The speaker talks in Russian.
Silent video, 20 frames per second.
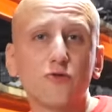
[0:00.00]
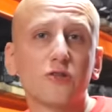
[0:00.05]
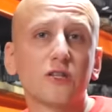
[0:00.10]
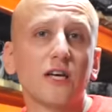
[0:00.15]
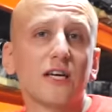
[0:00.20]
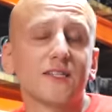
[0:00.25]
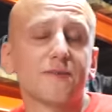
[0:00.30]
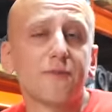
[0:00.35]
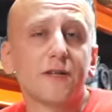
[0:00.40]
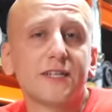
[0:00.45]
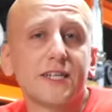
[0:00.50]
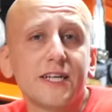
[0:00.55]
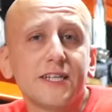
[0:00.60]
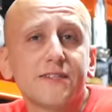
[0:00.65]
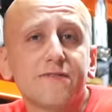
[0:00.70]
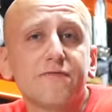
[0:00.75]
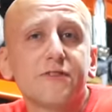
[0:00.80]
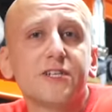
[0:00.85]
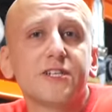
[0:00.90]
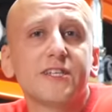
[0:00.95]
нужно
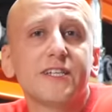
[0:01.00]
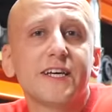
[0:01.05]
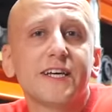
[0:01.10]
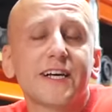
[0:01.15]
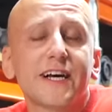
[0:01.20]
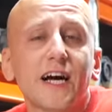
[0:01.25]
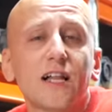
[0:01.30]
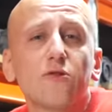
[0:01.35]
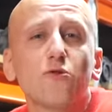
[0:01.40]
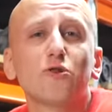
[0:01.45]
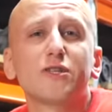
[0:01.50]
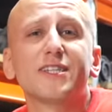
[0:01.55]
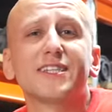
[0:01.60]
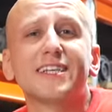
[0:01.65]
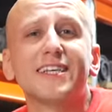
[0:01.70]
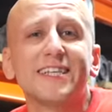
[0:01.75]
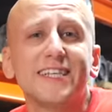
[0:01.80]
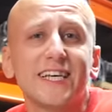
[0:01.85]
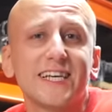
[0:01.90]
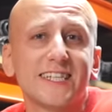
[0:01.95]
осмотреть свечные
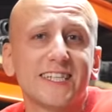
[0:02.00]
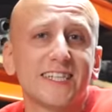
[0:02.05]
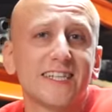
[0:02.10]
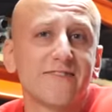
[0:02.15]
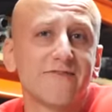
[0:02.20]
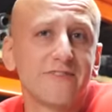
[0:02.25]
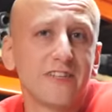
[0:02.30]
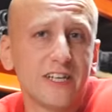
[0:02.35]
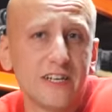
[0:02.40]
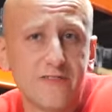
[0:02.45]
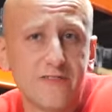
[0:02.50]
колодцы, есть ли в